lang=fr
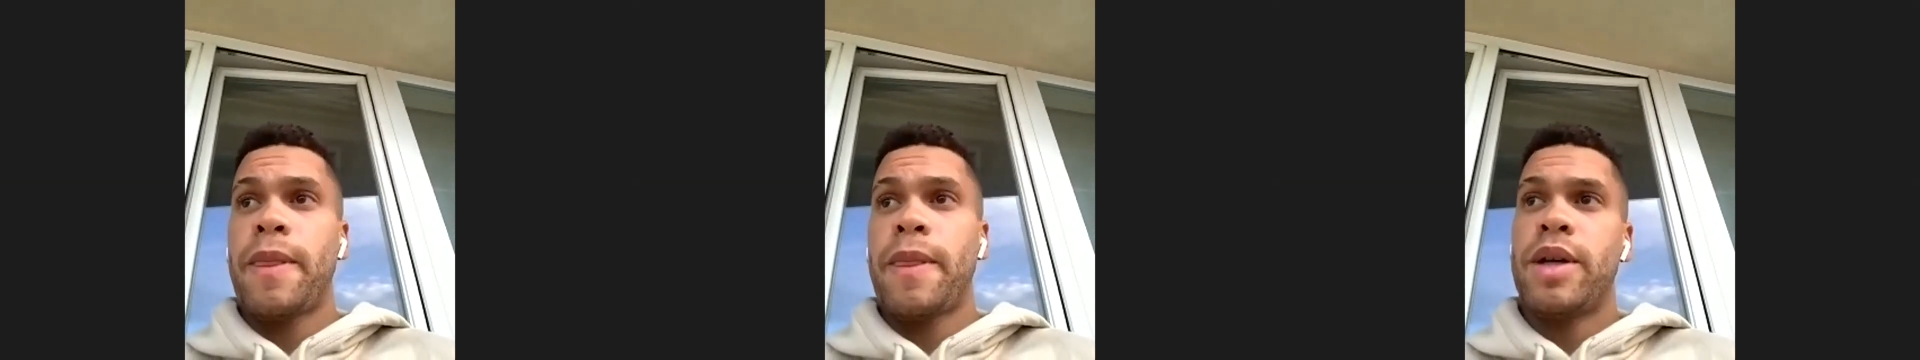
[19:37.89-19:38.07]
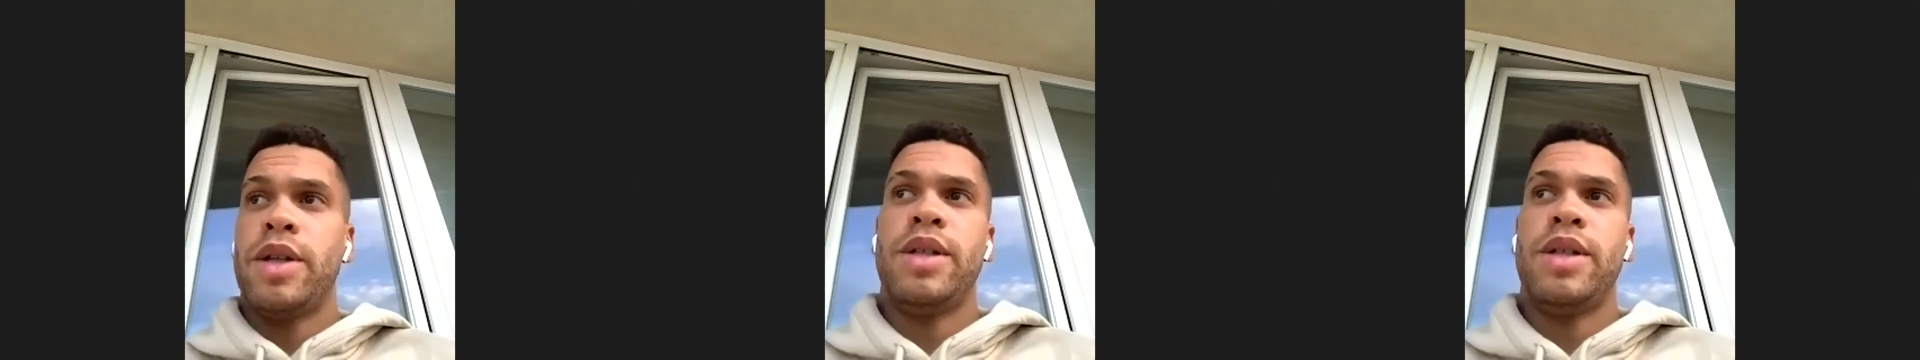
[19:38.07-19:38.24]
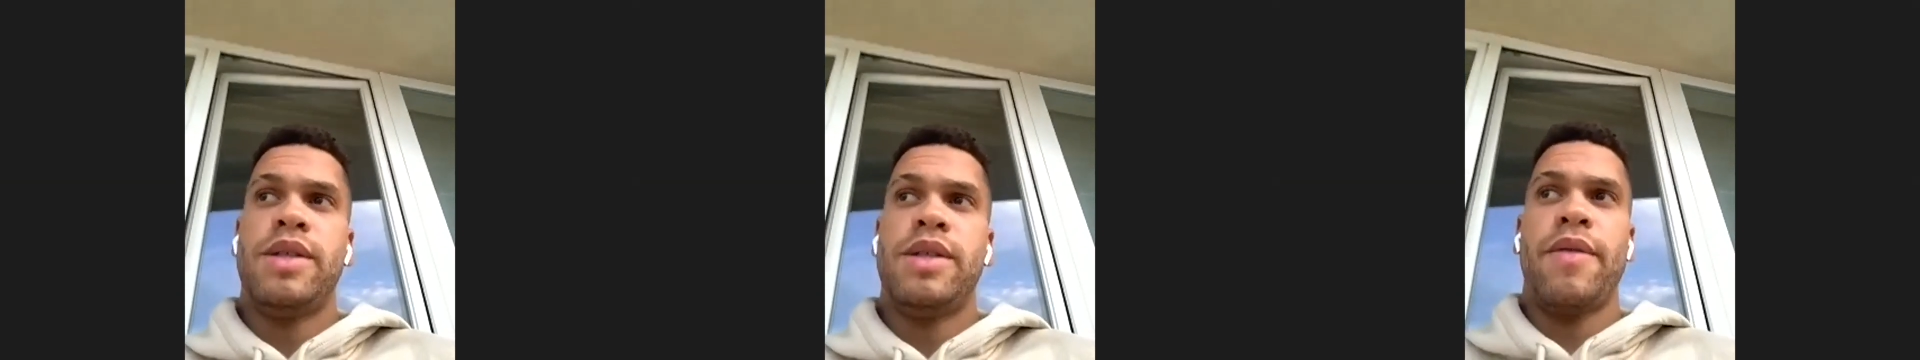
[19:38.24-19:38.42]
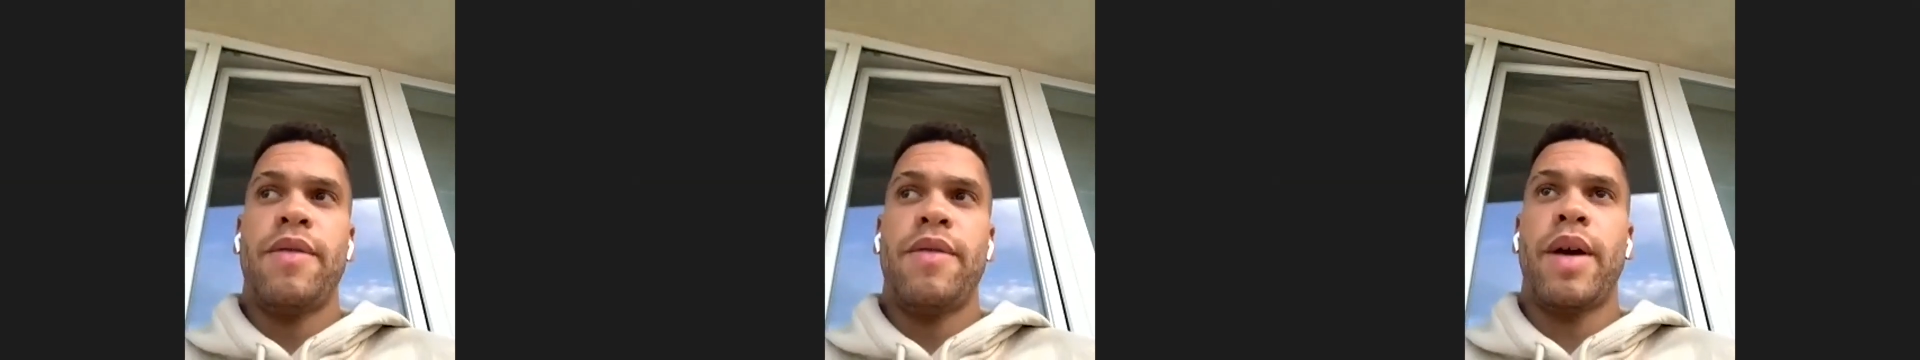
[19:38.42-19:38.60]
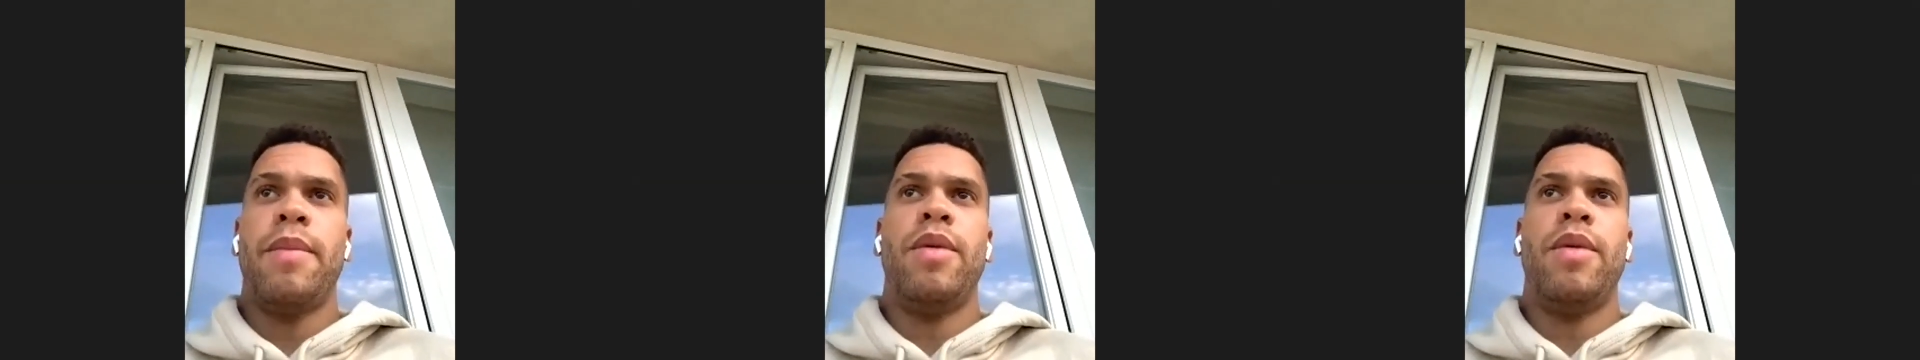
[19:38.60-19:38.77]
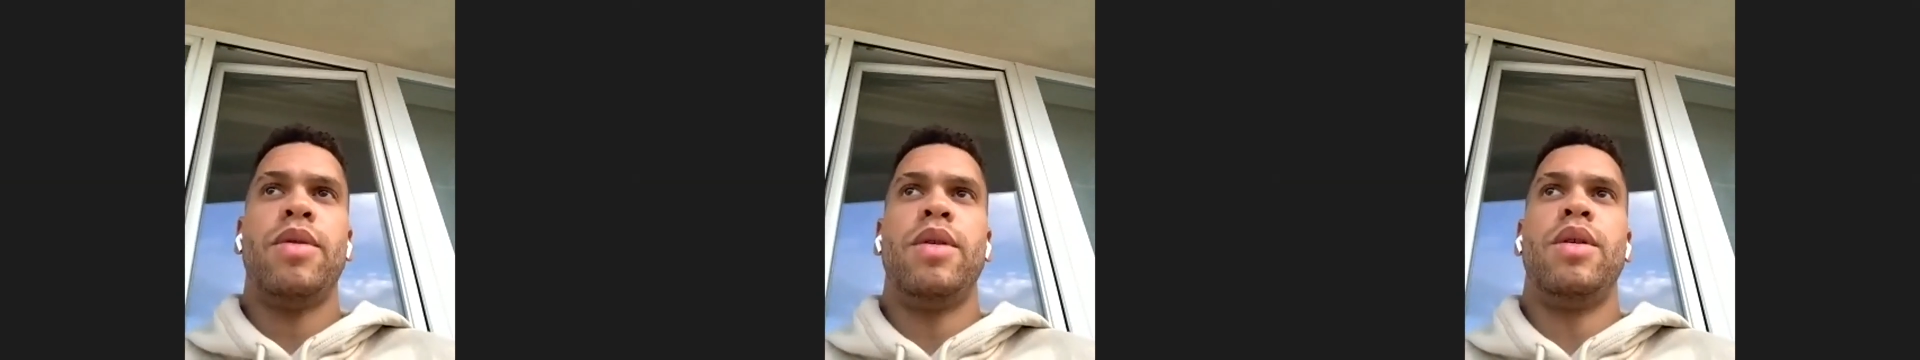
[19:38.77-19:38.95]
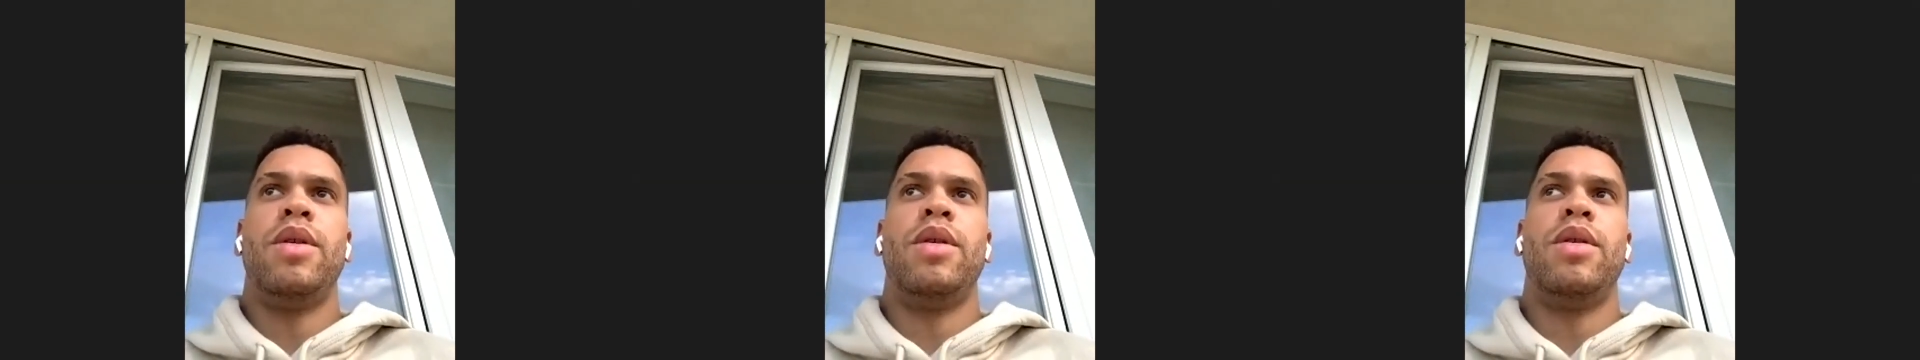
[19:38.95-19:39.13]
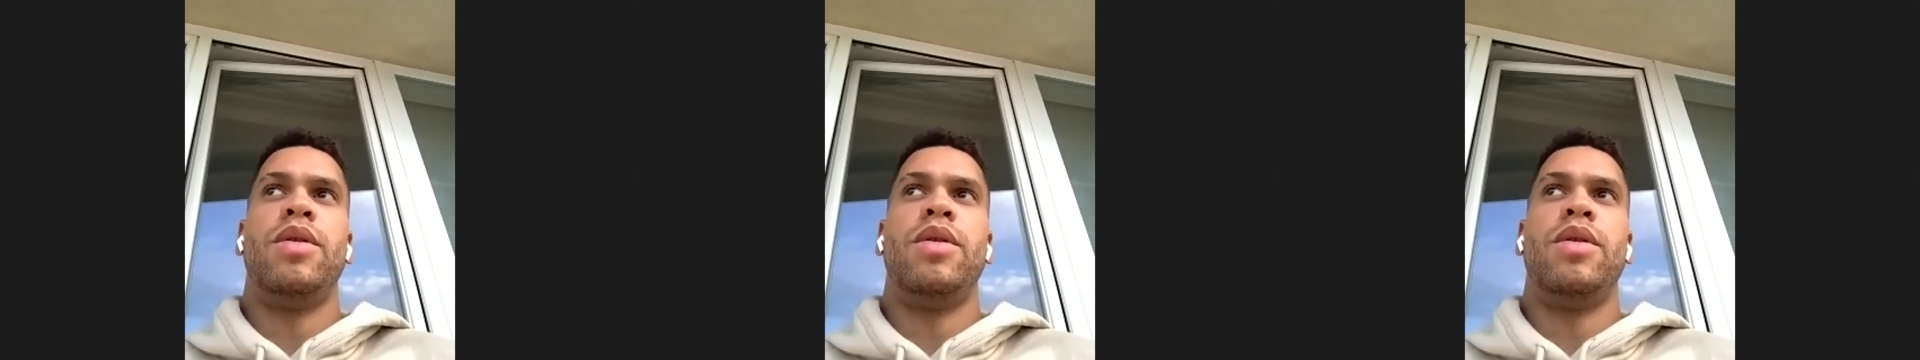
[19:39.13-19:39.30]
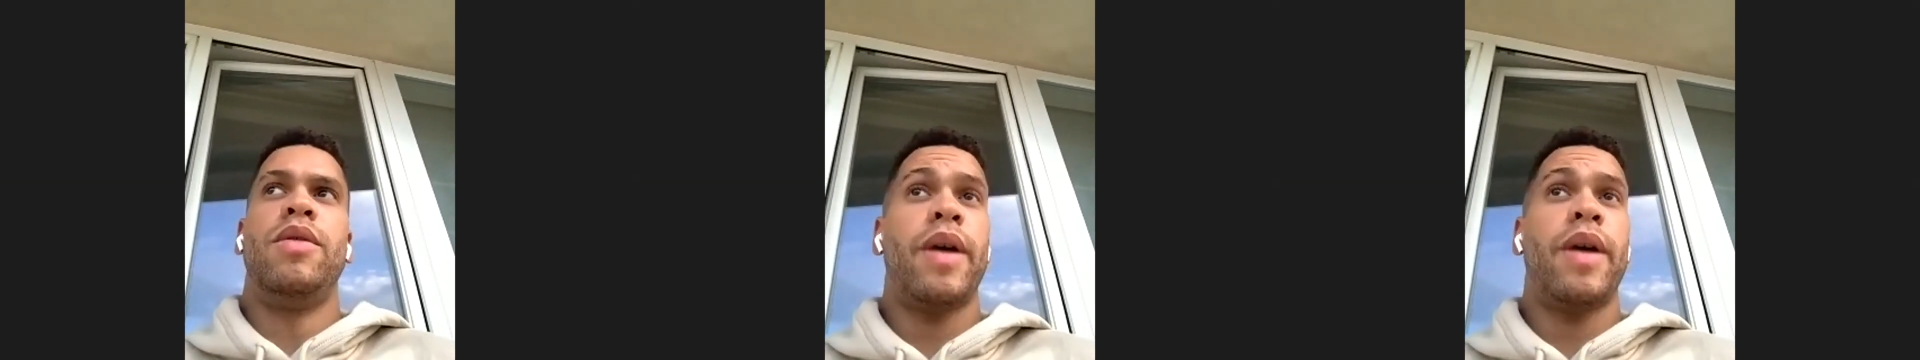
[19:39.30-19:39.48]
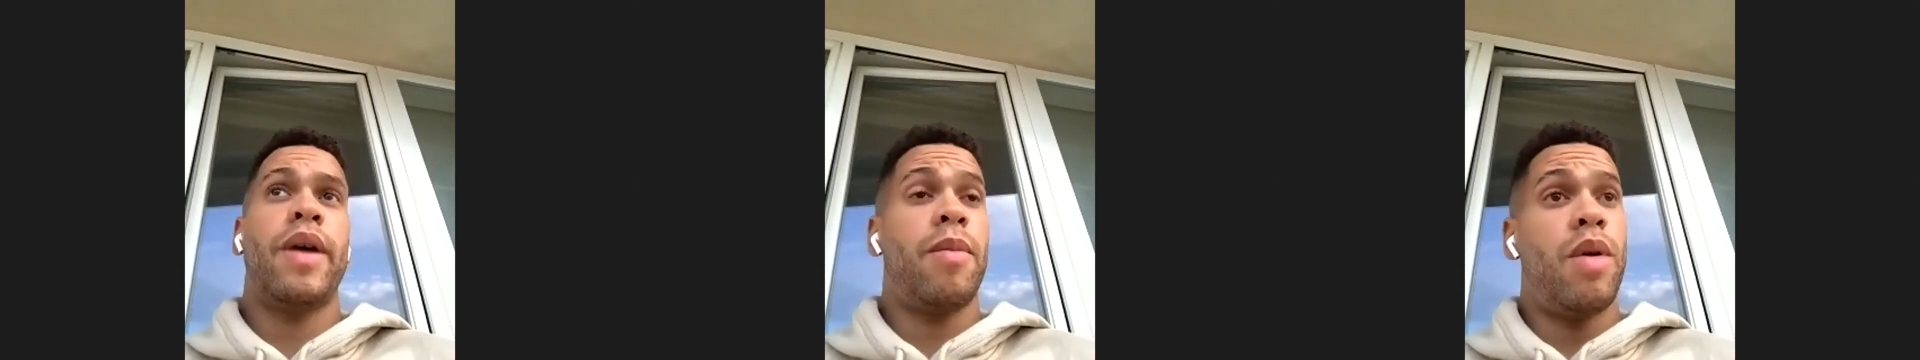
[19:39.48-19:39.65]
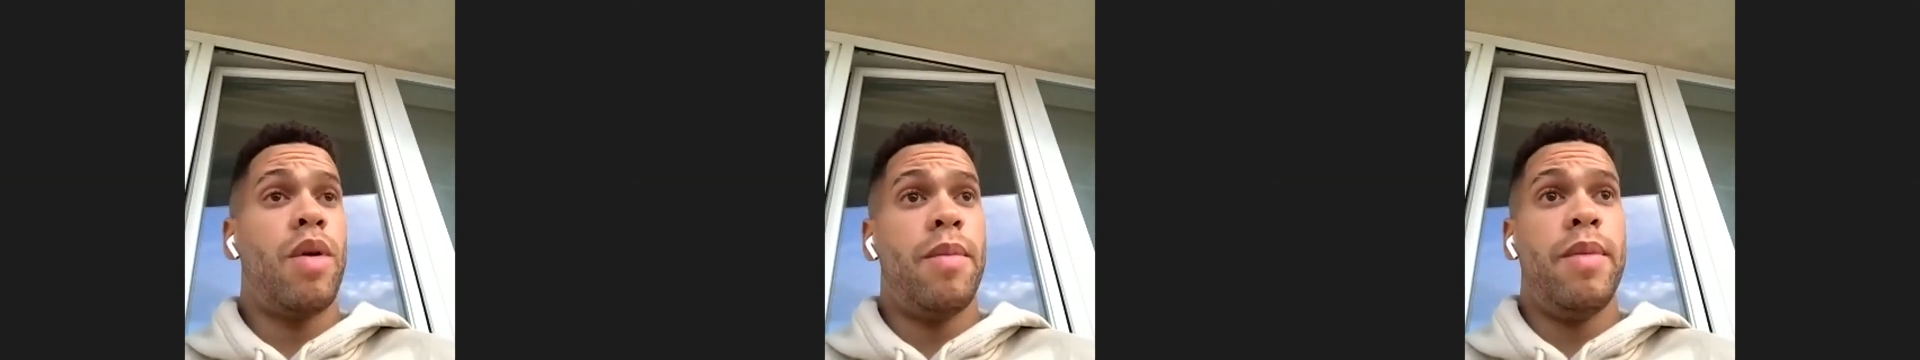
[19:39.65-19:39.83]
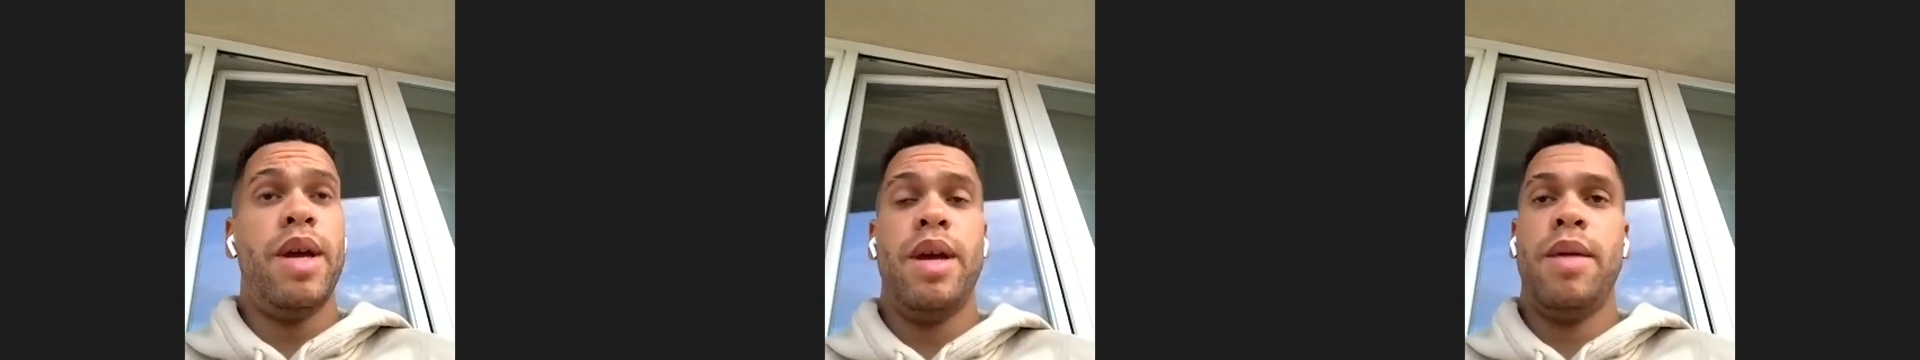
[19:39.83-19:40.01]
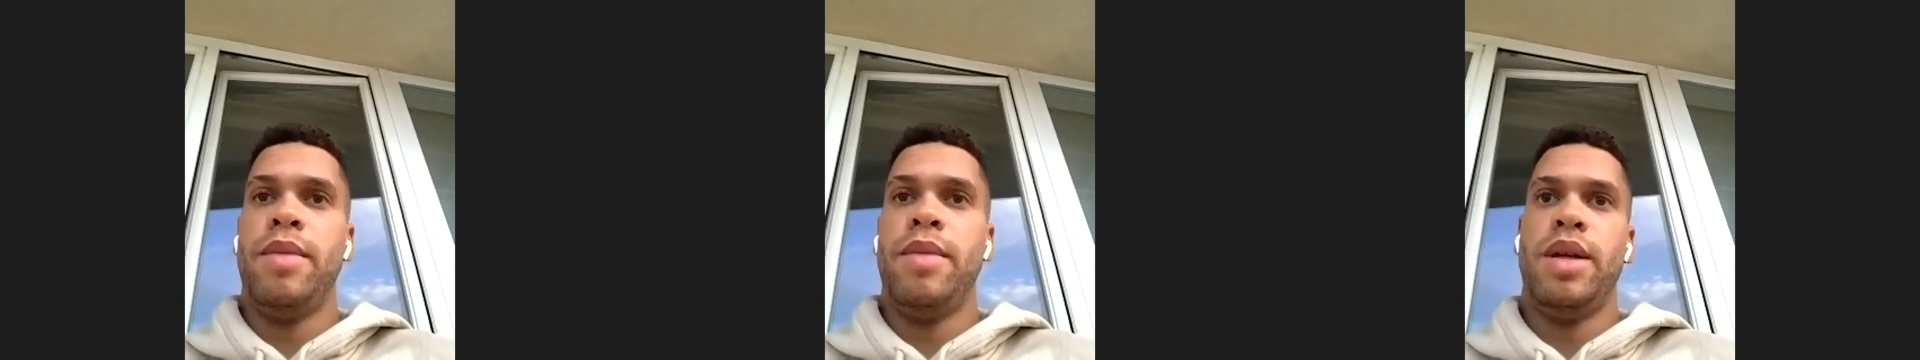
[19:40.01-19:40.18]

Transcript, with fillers: que j'essaye vraiment de, de faire moi-même.